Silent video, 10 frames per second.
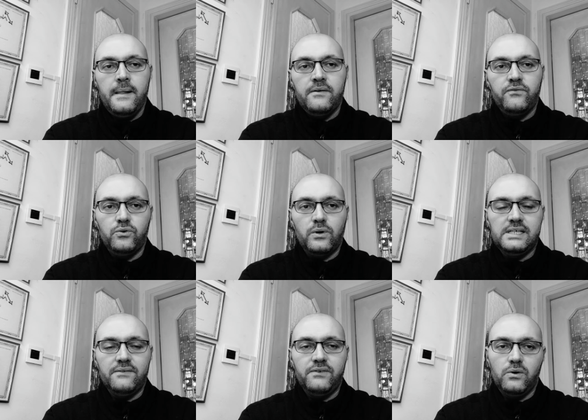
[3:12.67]

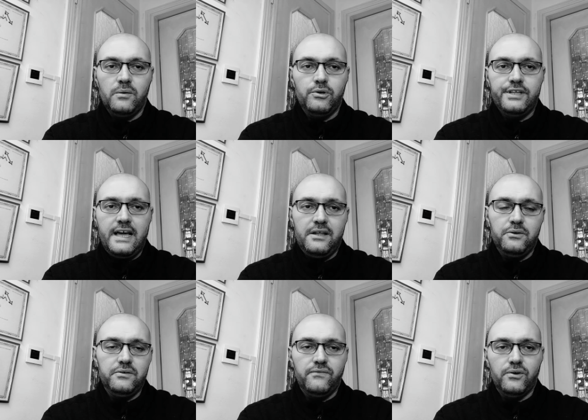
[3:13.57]
fotografico a modelle,
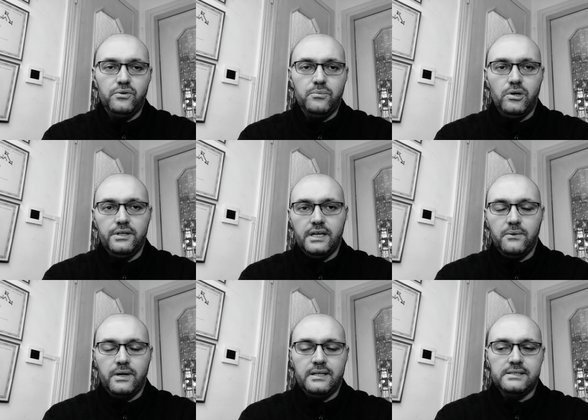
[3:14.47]
non il fotomoda che è
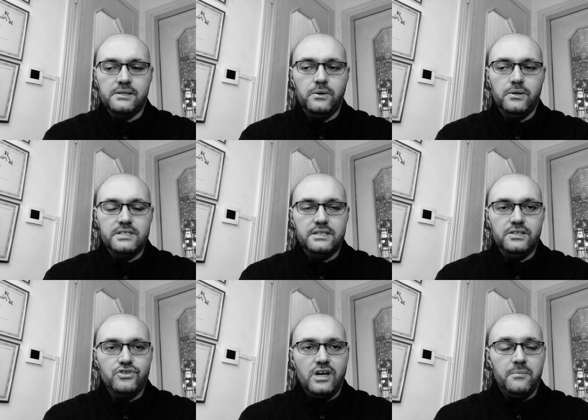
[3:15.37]
un'altra cosa,
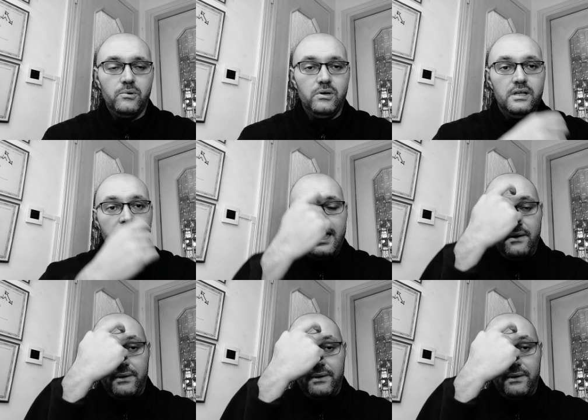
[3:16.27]
diciamo, è un